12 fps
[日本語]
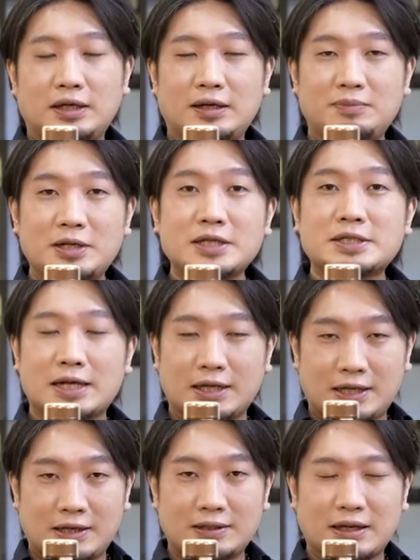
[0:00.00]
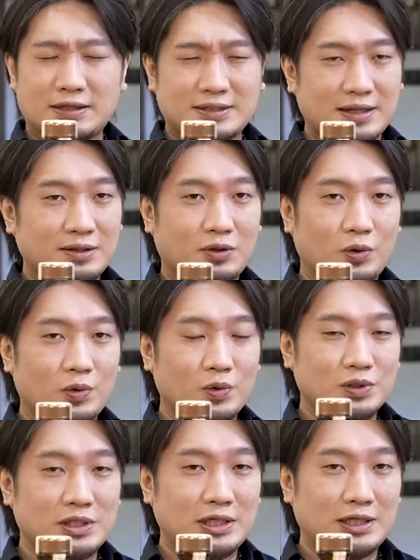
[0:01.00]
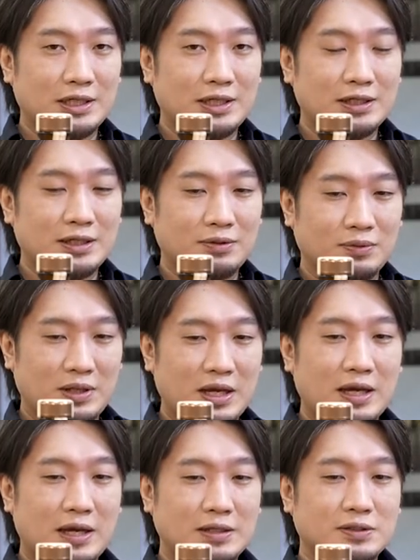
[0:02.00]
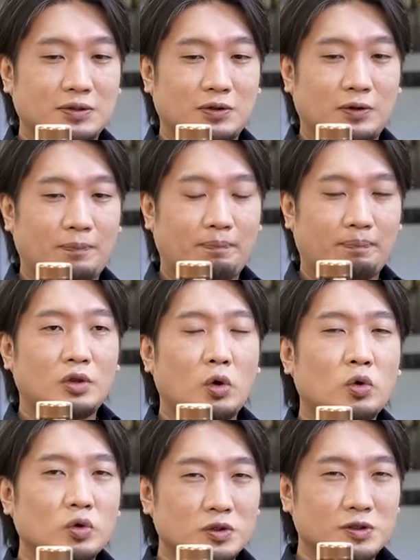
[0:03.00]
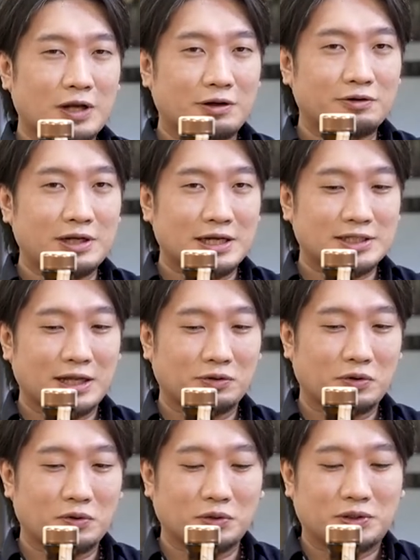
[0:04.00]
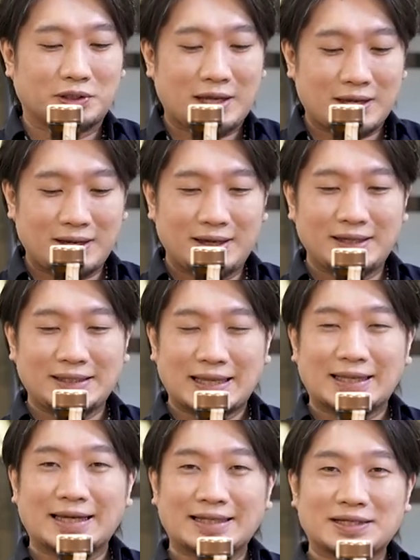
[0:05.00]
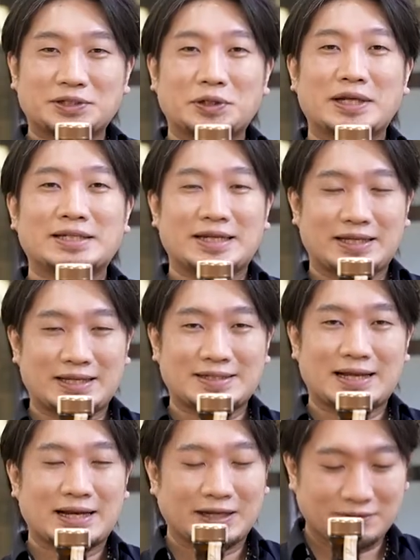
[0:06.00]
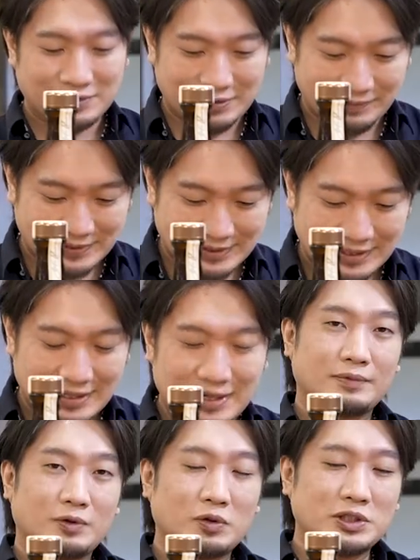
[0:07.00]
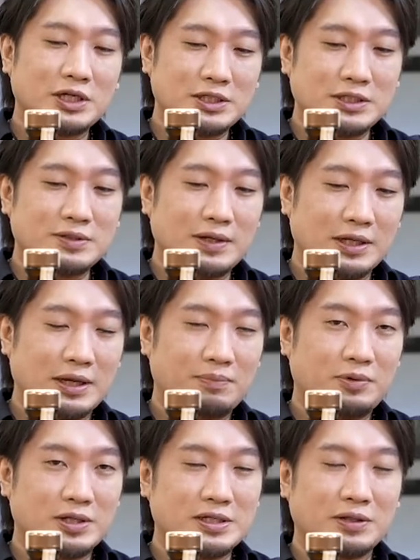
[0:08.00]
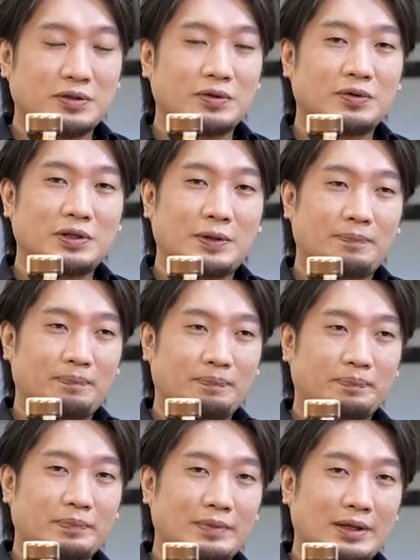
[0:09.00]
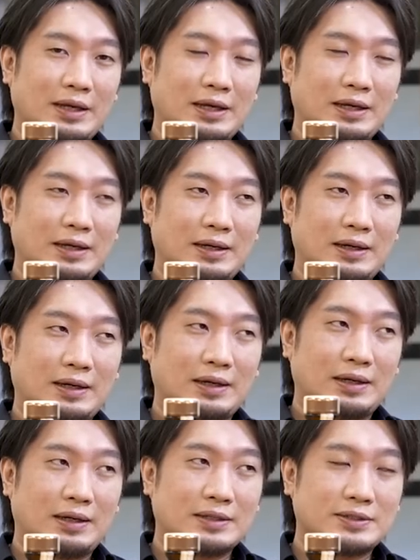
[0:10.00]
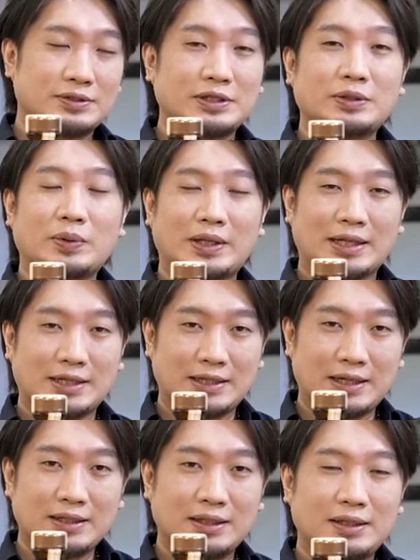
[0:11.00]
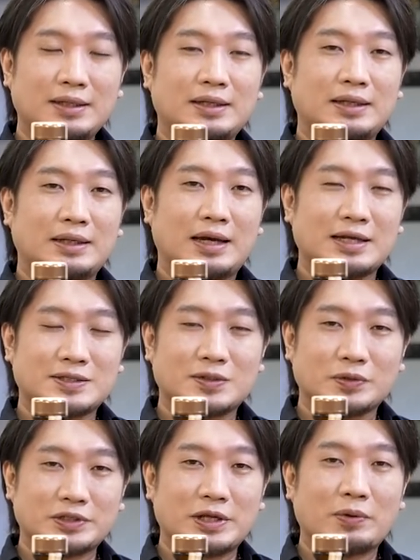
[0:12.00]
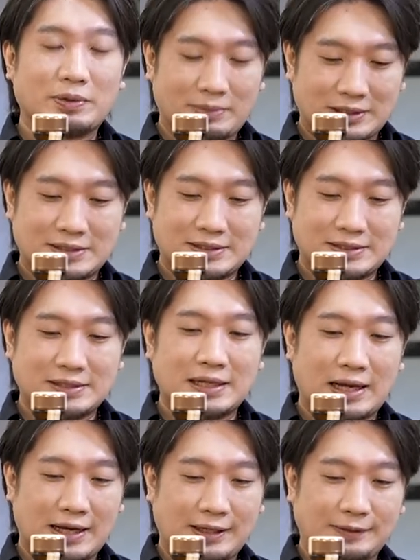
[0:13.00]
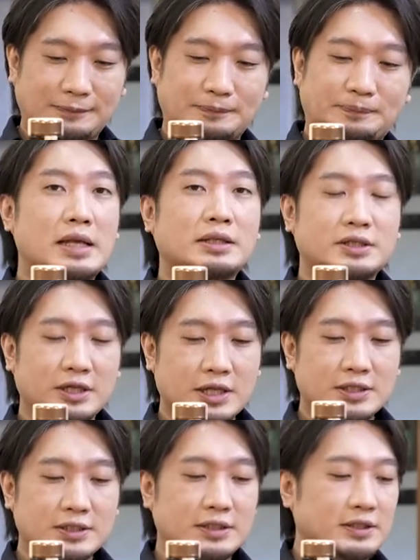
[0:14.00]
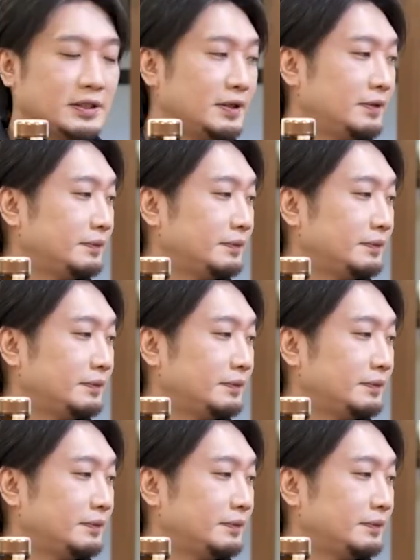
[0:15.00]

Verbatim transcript: 皆さんがねたくさん投稿していただいたので、その投稿数がクリアしたということでいただいた18年です。ありがとうございます。こちら実はねプレゼント用に、数人の方にね発送しております。はい、次です。